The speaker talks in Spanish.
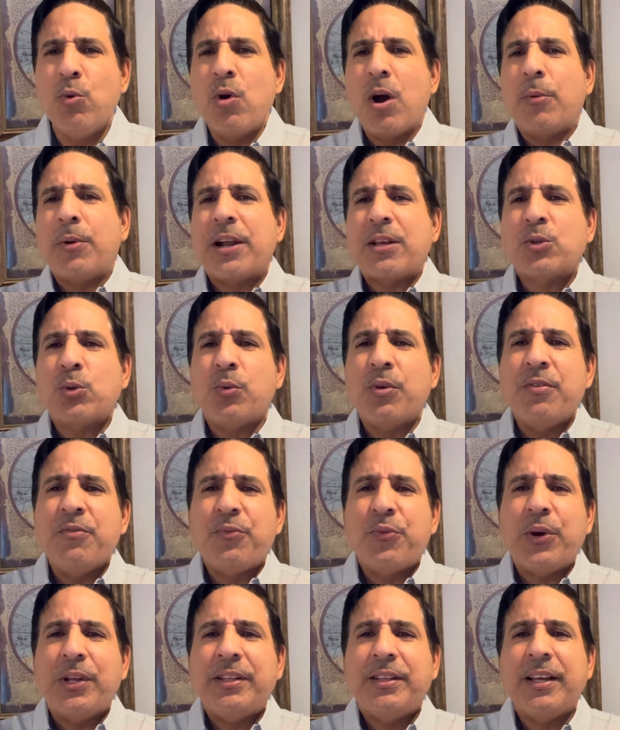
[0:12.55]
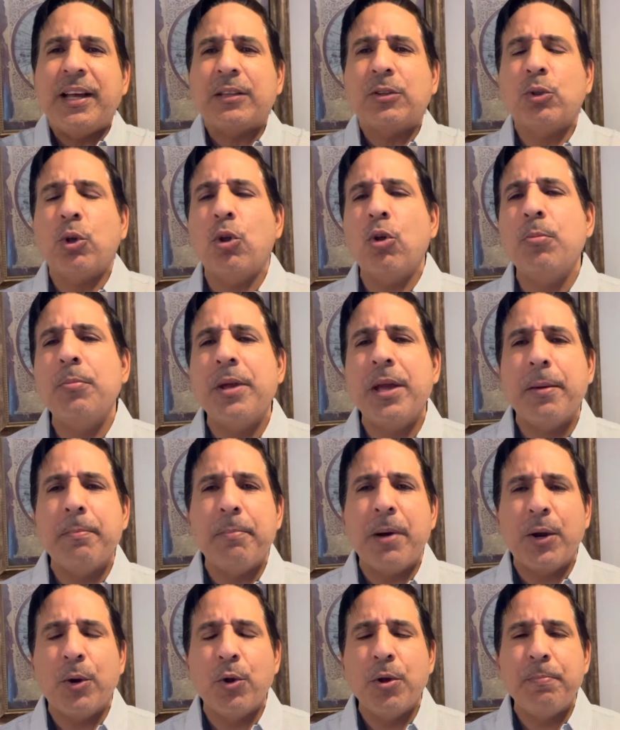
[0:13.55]
un abrazo bien fuerte a todos mis
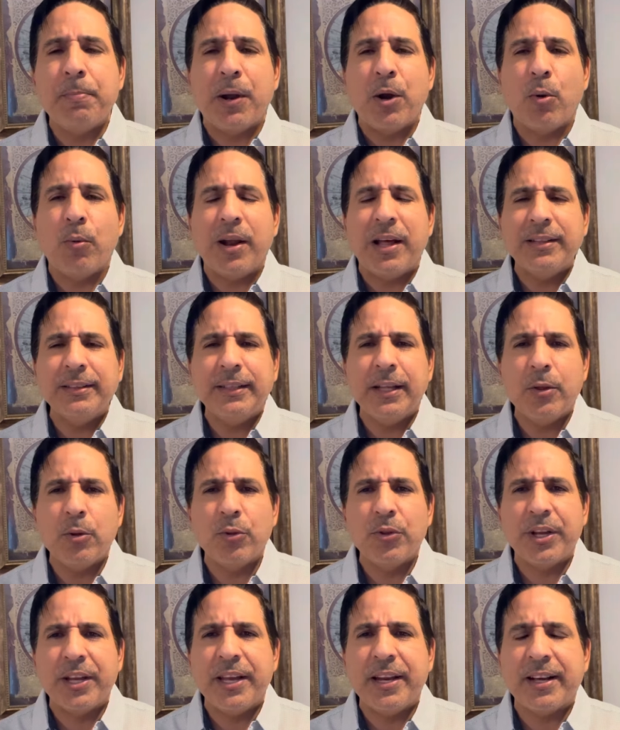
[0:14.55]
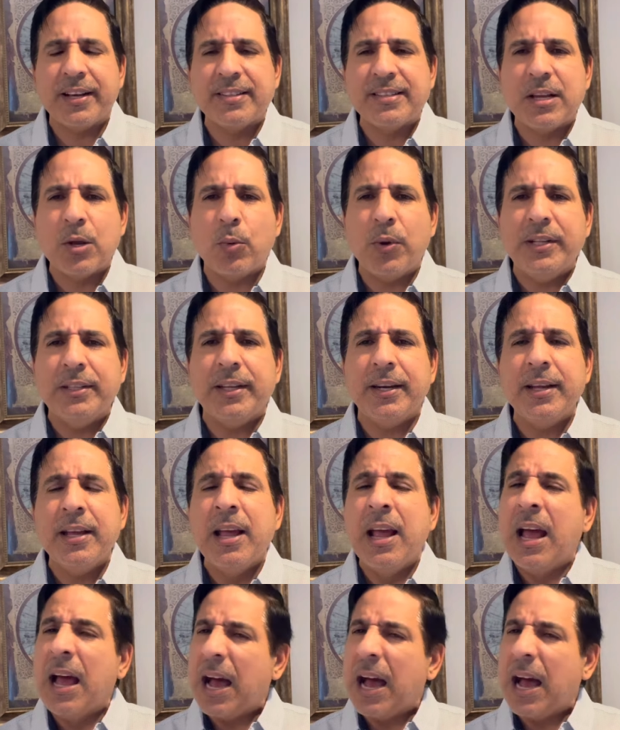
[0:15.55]
hermanos hispanohablantes, donde quiera que se encuentre